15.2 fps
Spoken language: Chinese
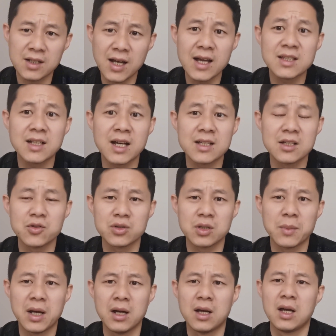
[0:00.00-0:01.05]
干着干着就
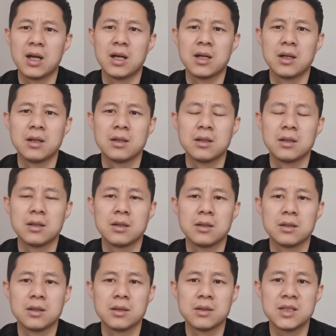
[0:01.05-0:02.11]
什么
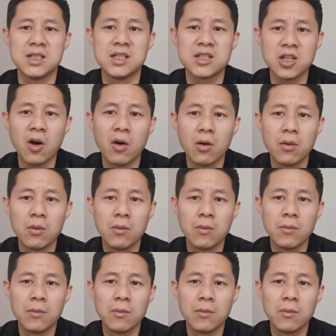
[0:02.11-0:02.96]
急躁、